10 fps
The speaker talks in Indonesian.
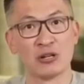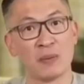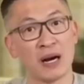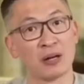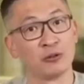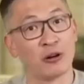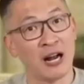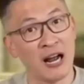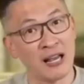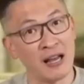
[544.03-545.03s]
juga berlaku untuk
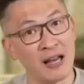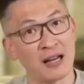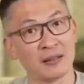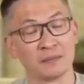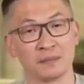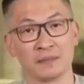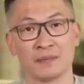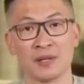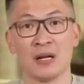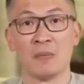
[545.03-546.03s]
orang kaya.
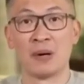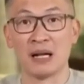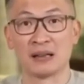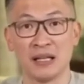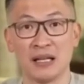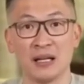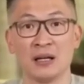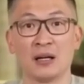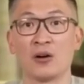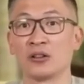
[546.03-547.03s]
Berarti
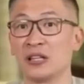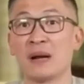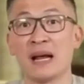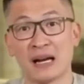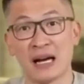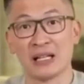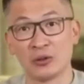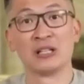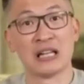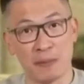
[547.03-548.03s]
roti mereka itu
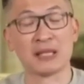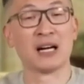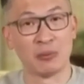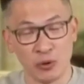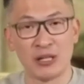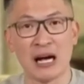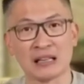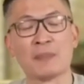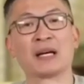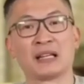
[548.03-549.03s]
didapat dengan mudah,
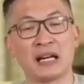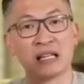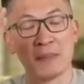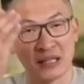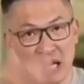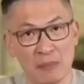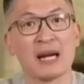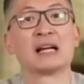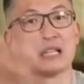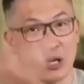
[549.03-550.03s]
tapi ketika sampai di tangan
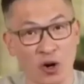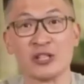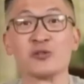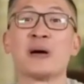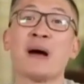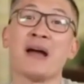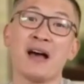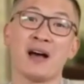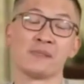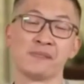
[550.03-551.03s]
mereka jadi roti susah
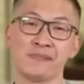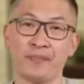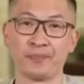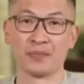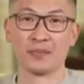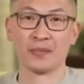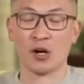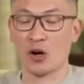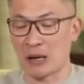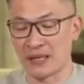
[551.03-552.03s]
payah.
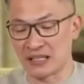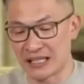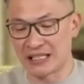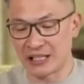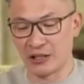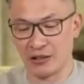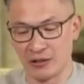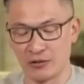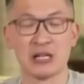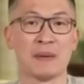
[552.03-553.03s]
Kalau orang miskin sih
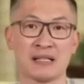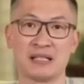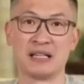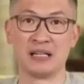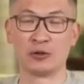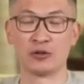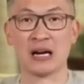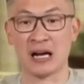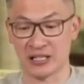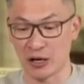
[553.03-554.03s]
sudah pasti, itu sudah
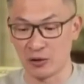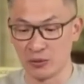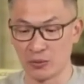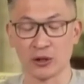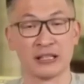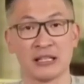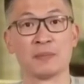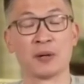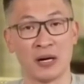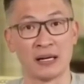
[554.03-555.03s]
rahasia umum, rotinya
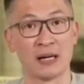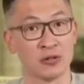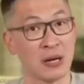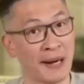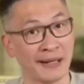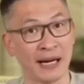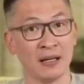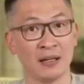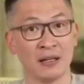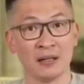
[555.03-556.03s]
diperoleh dengan susah payah.
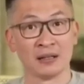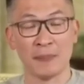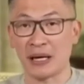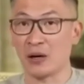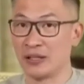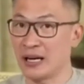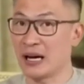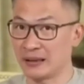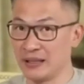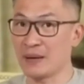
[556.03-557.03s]
Tapi kalau dia
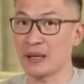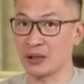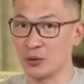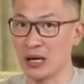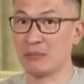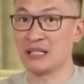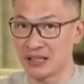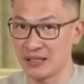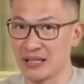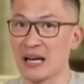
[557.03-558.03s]
hatinya pada Tuhan,
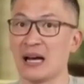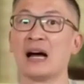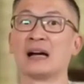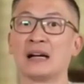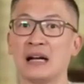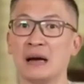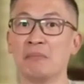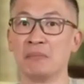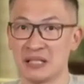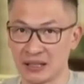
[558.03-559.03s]
miskinnya adalah
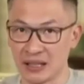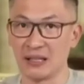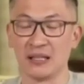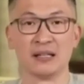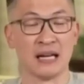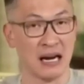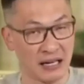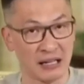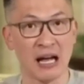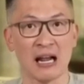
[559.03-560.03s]
miskin di
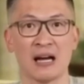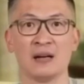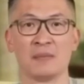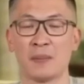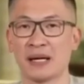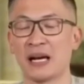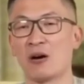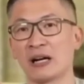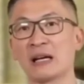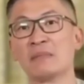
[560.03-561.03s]
hadirat Allah. Berbagilah
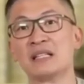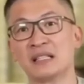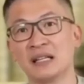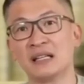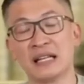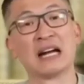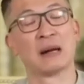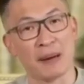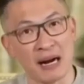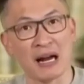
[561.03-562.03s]
orang yang miskin di
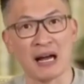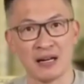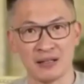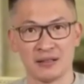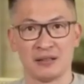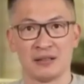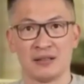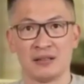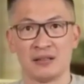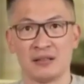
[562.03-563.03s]
hadapan Allah.
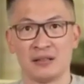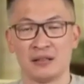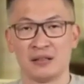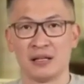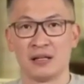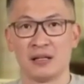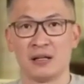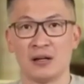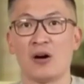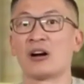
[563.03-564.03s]
Ya.
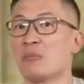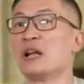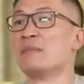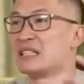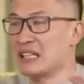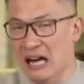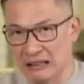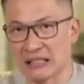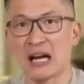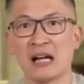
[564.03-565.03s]
Orang boleh miskin
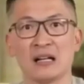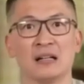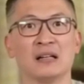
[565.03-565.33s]
harta,